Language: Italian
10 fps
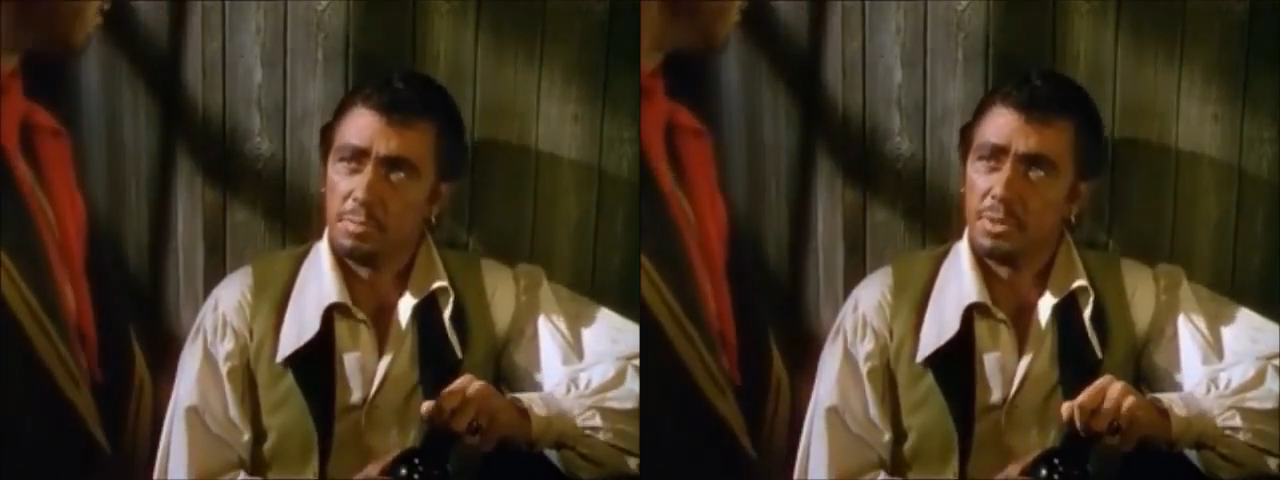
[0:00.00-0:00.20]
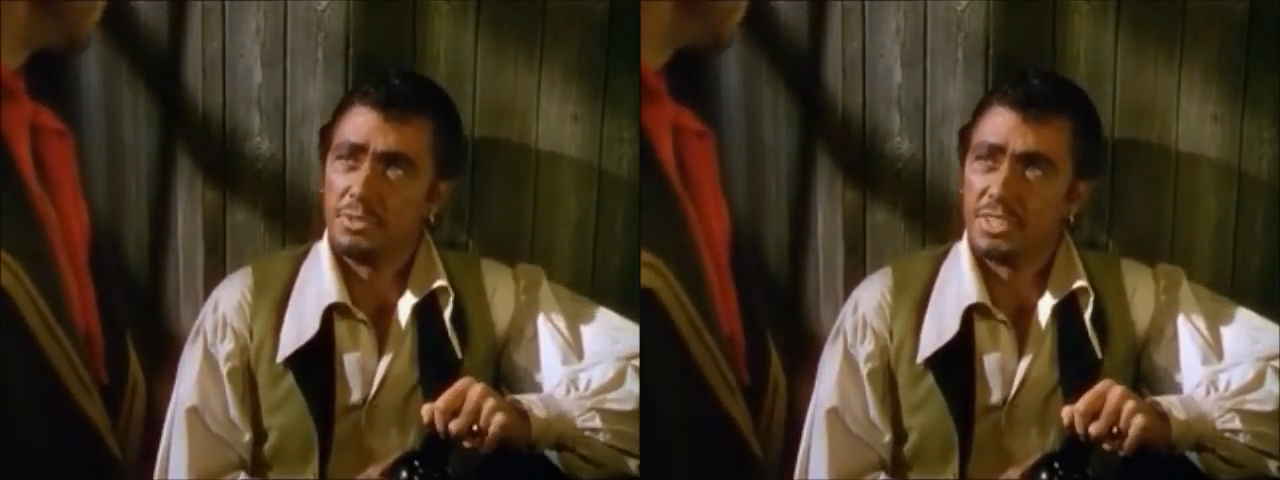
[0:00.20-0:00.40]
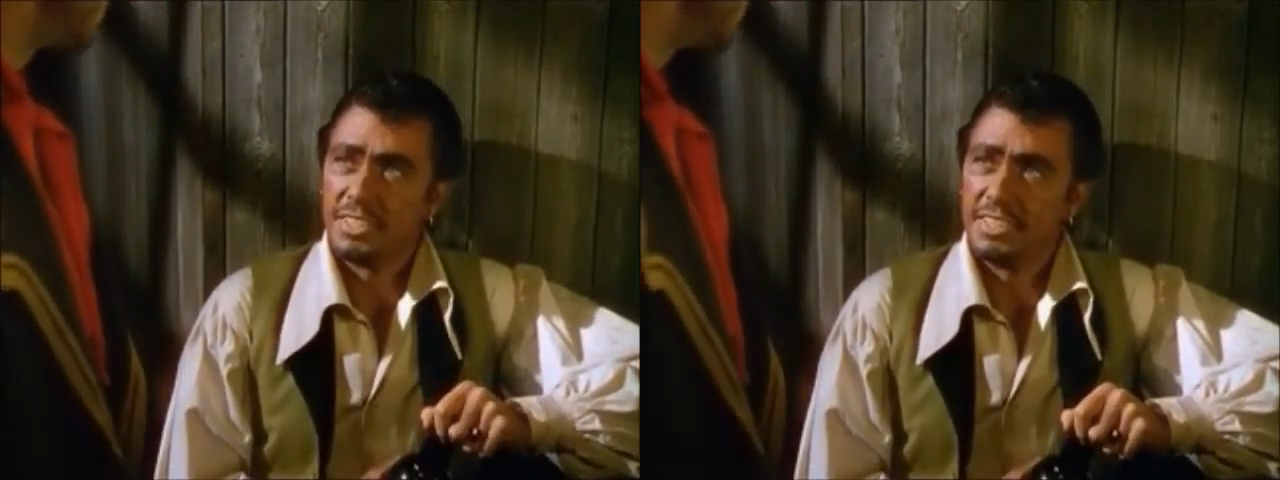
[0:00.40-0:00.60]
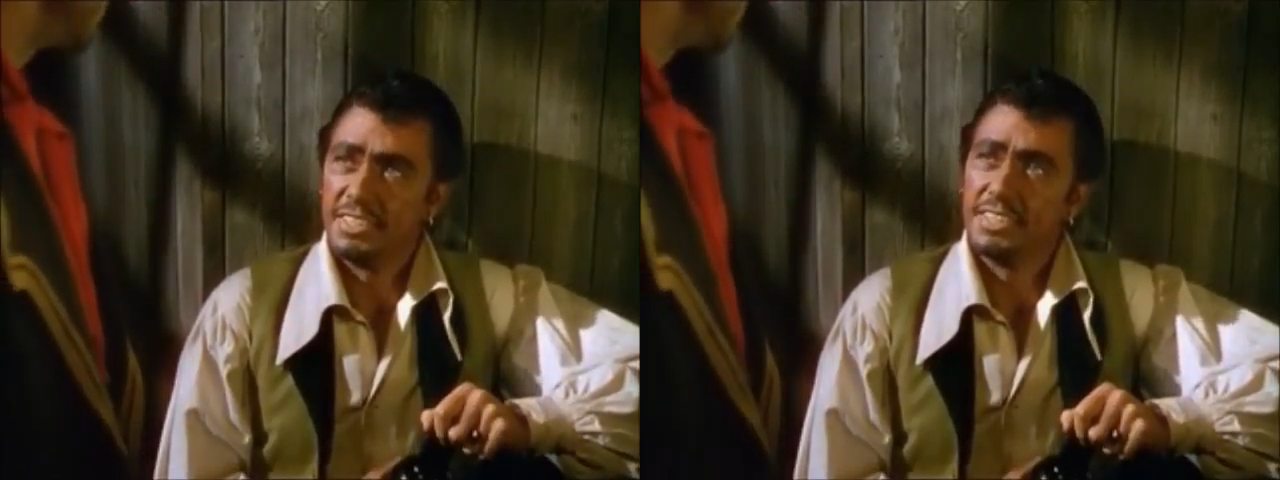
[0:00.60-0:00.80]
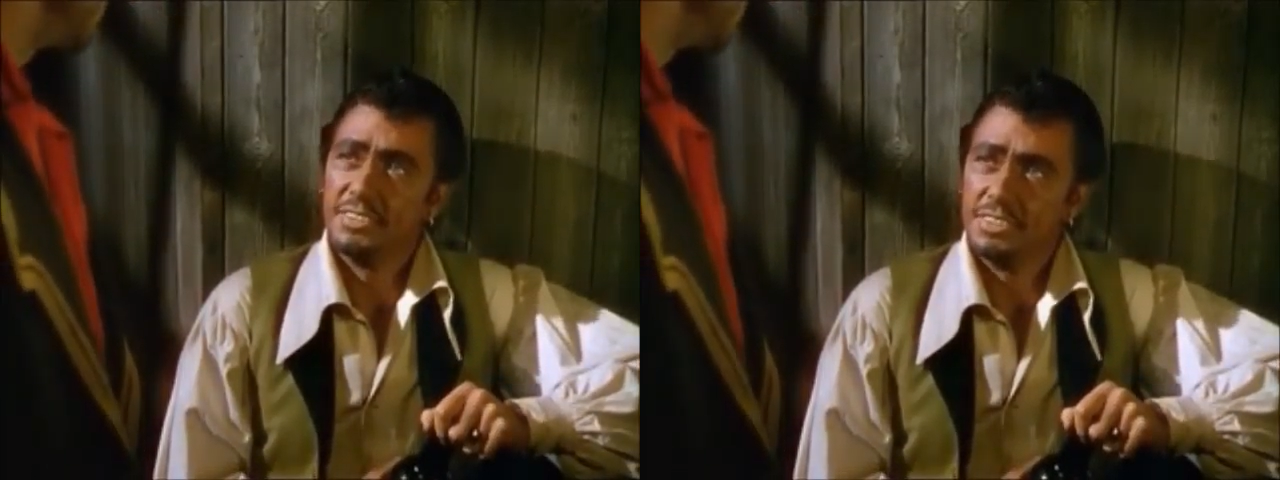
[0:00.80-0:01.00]
E supponiamo
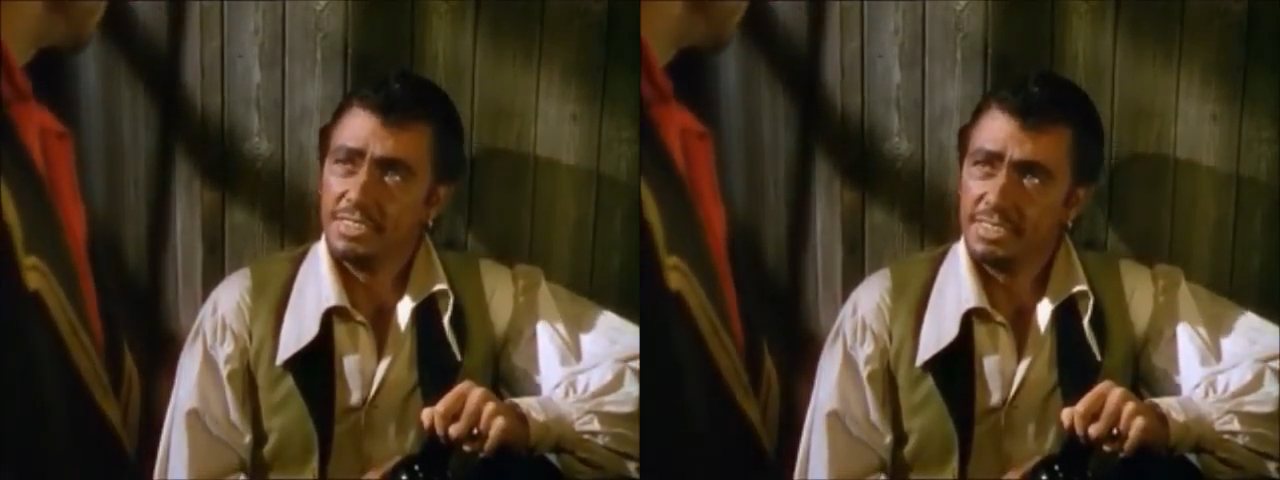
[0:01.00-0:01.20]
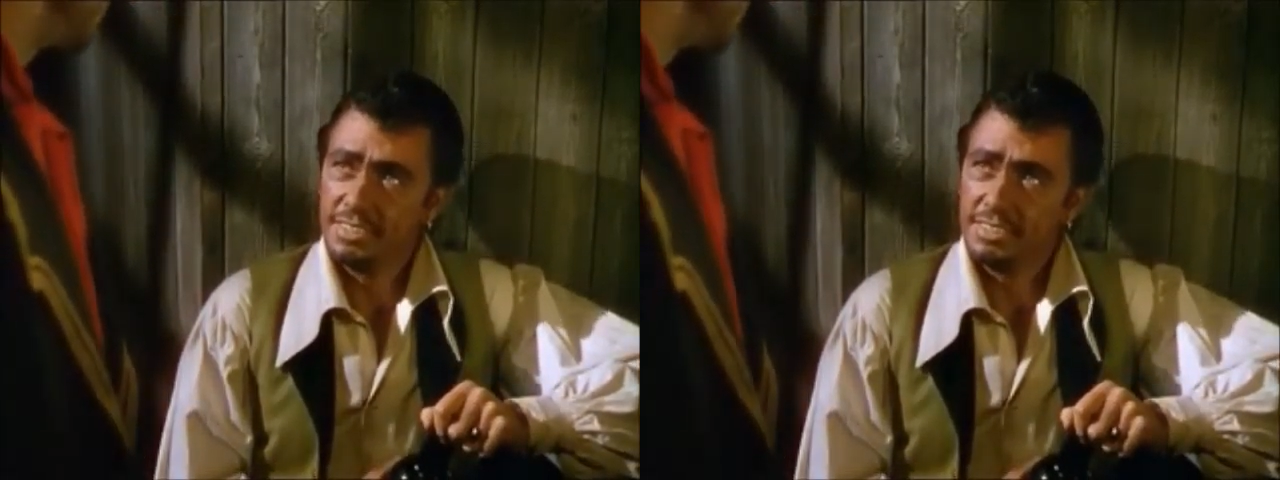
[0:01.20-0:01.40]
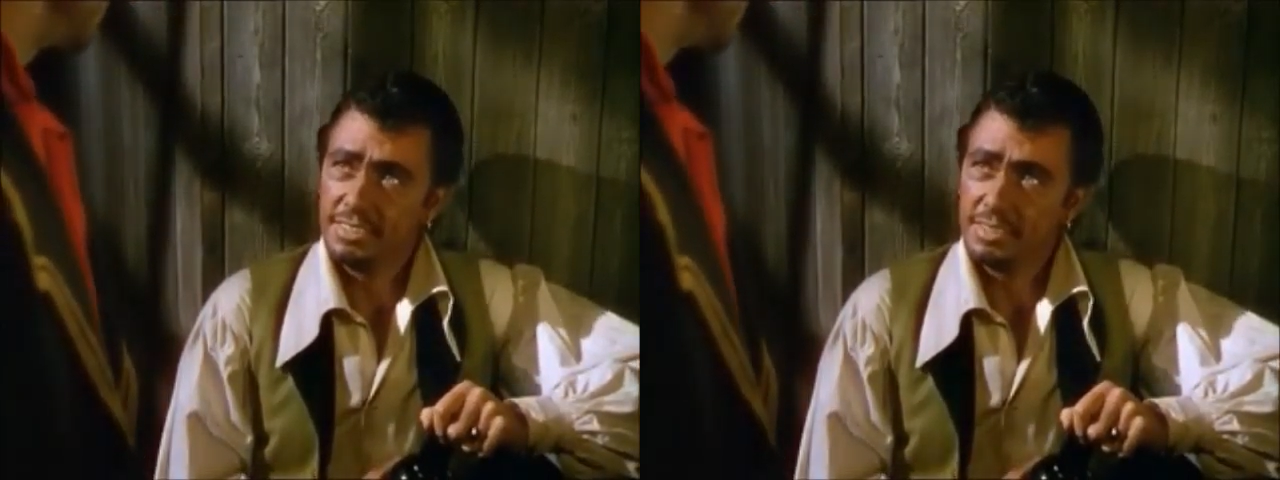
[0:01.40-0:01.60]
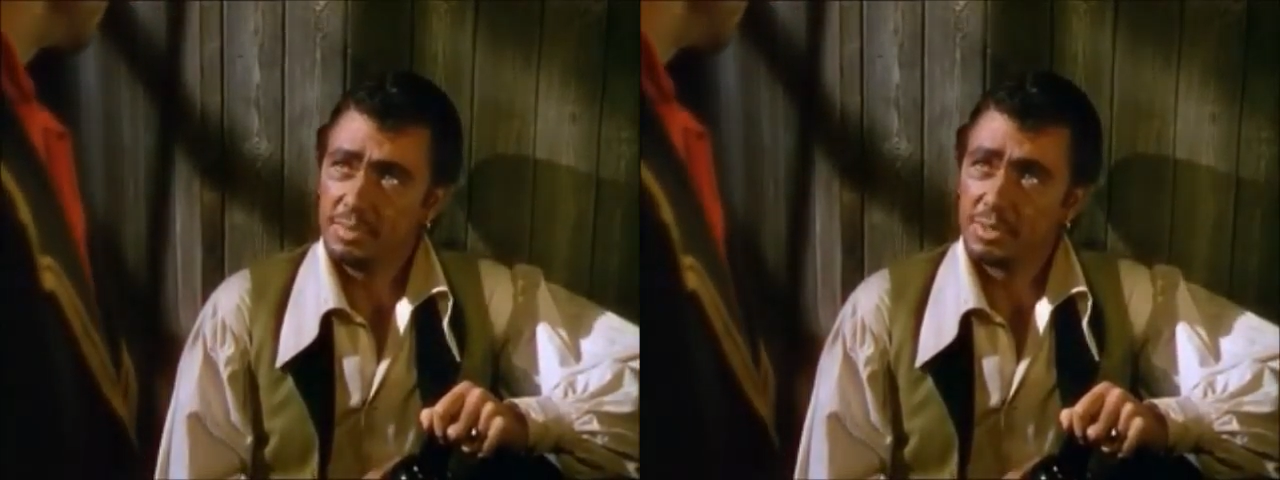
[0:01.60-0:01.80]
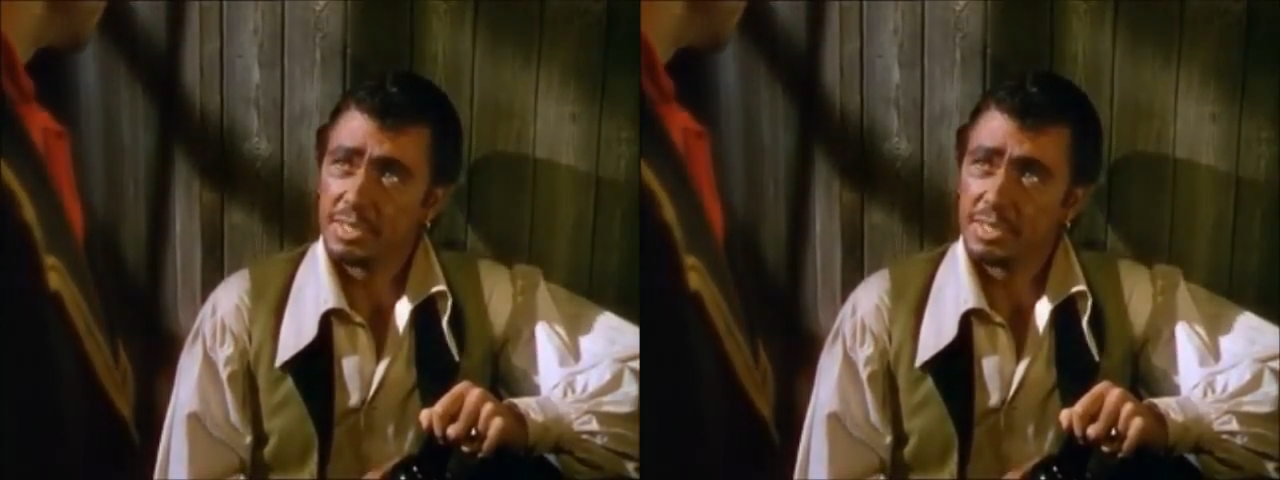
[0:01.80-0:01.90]
che tu non possa farlo.